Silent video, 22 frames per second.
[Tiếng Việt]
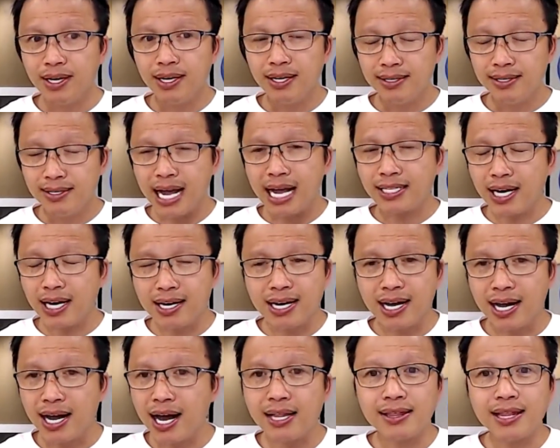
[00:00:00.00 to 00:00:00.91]
giả sử này
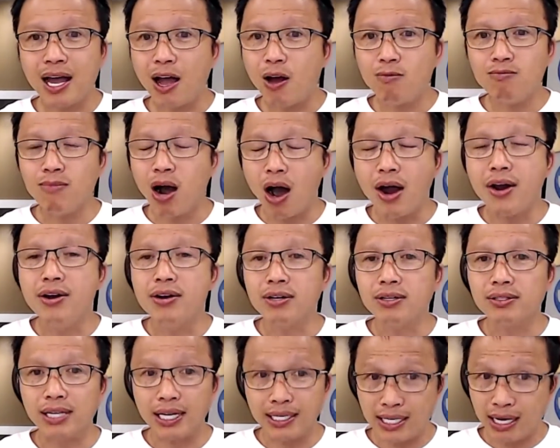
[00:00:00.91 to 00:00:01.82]
anh ta không bỏ được
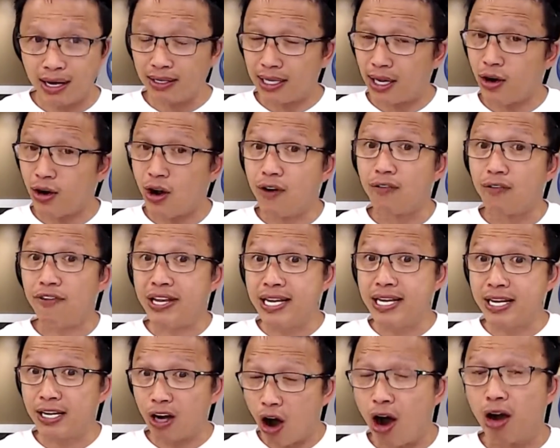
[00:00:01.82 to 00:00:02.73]
tại sao anh ta nói vì
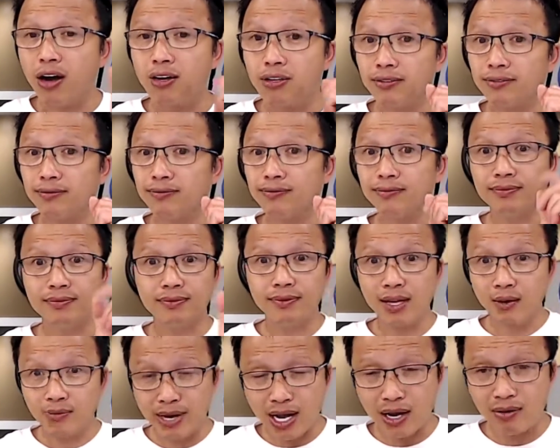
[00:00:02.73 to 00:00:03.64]
con
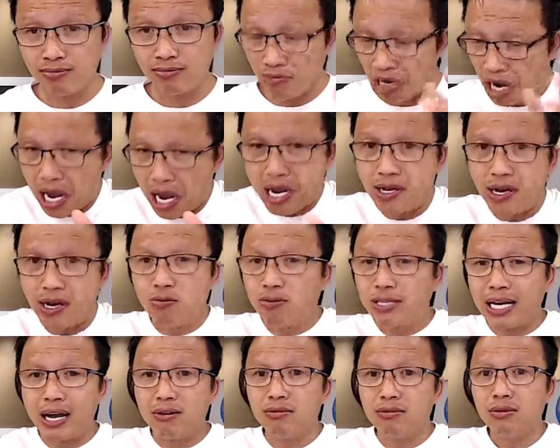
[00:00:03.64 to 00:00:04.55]
đồng ý không hey, không
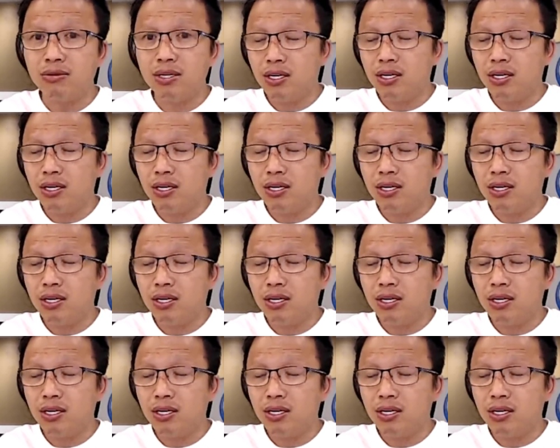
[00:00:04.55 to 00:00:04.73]
sao